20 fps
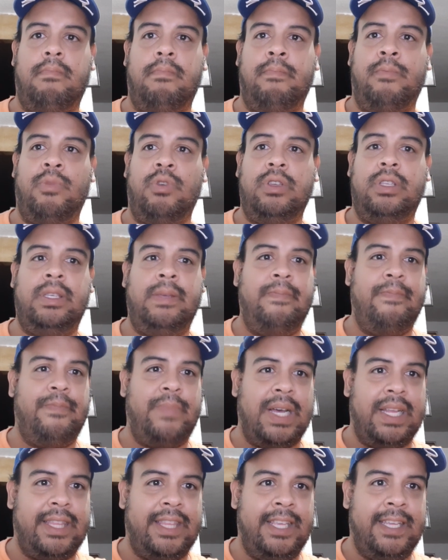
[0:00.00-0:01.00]
muy
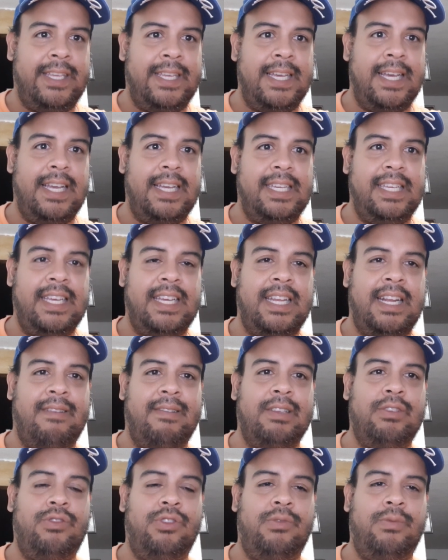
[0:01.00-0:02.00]
simpática que
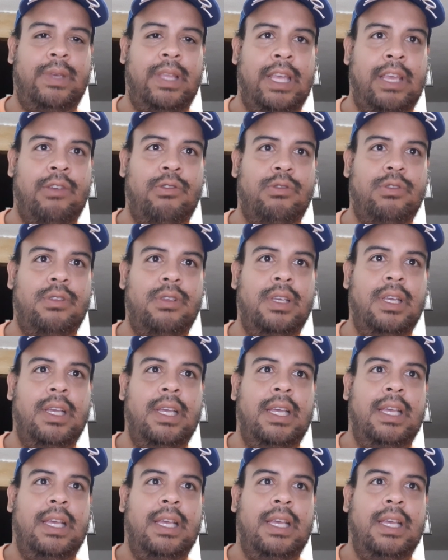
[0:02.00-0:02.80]
graba sus videos